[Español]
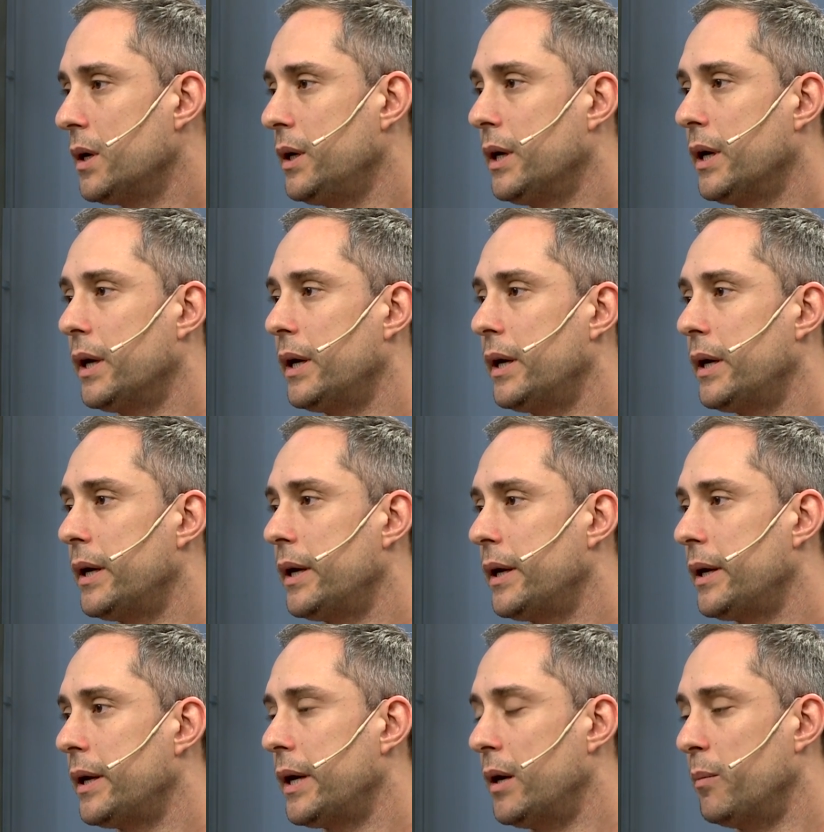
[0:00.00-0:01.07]
y
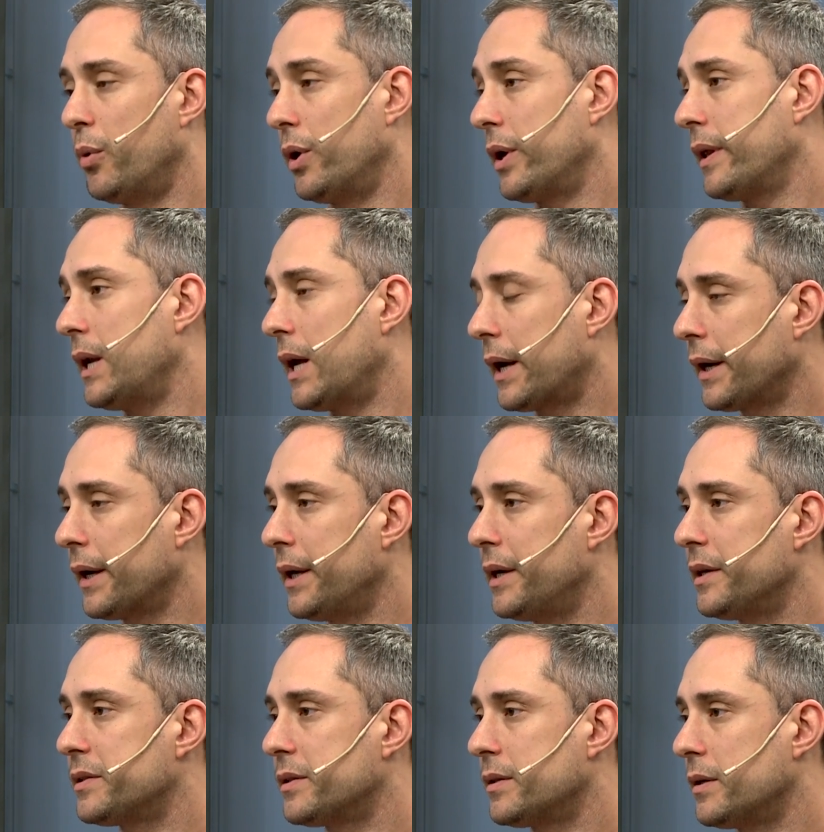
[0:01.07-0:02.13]
que el poder de las
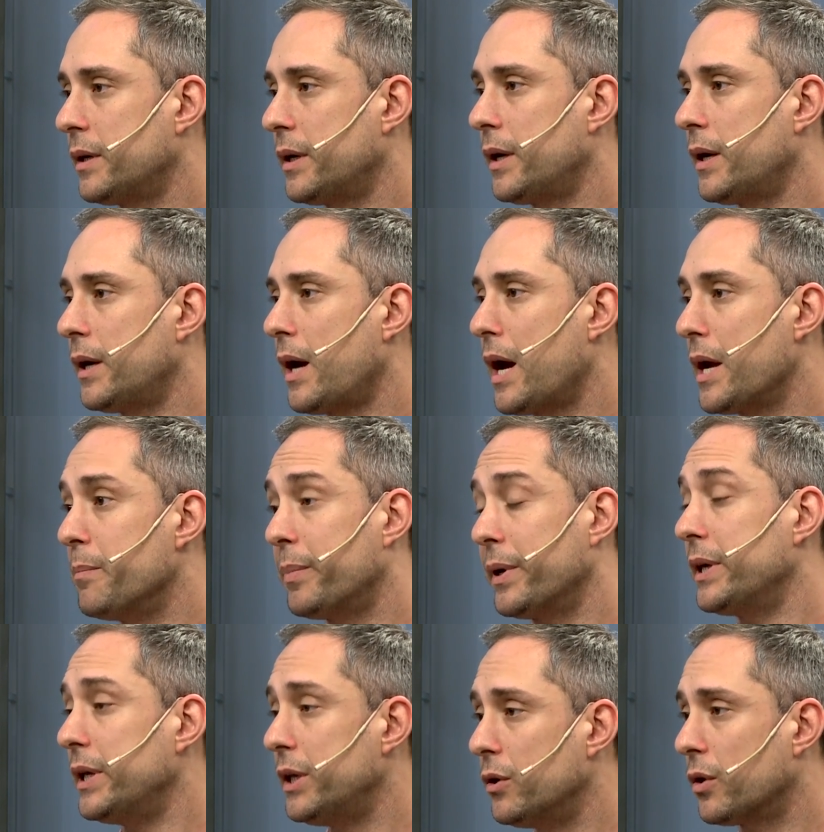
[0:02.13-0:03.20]
redes eh, ha
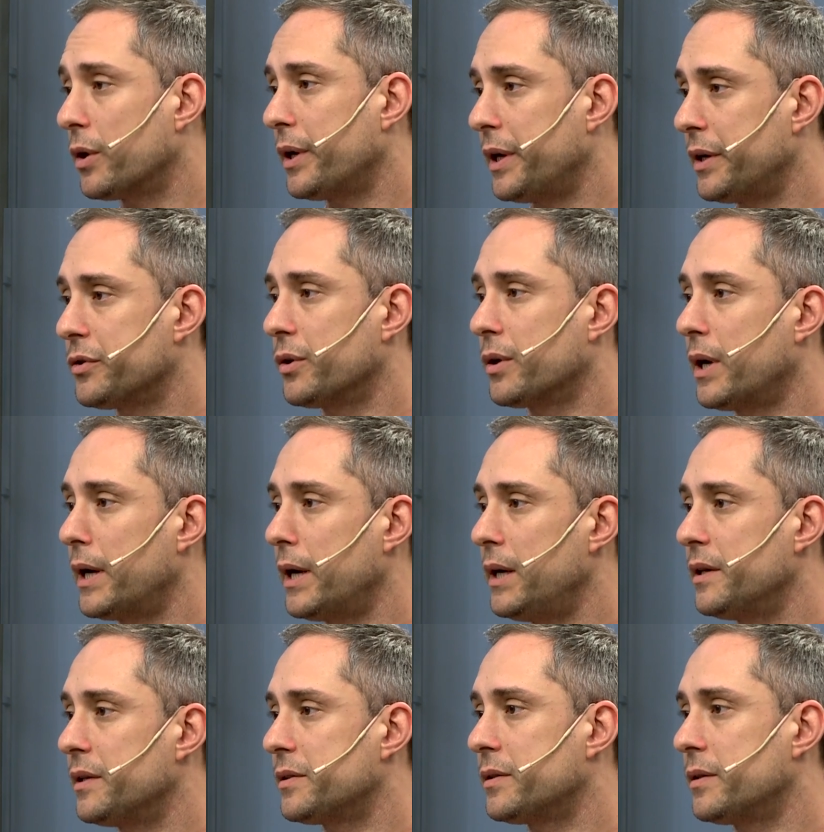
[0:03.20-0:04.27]
impedido que esos
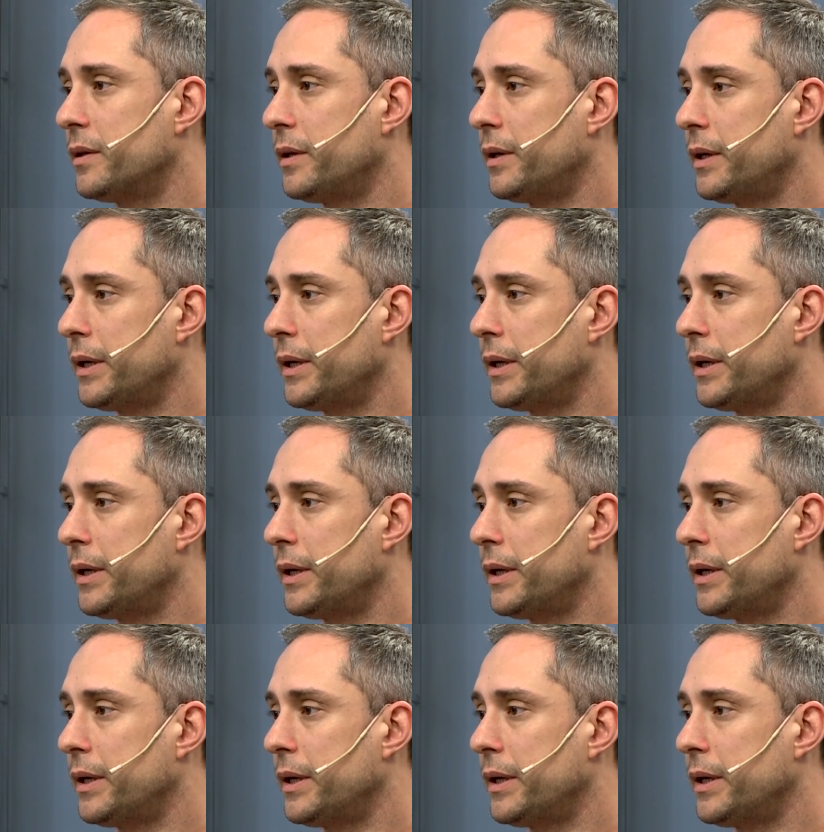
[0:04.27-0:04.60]
canales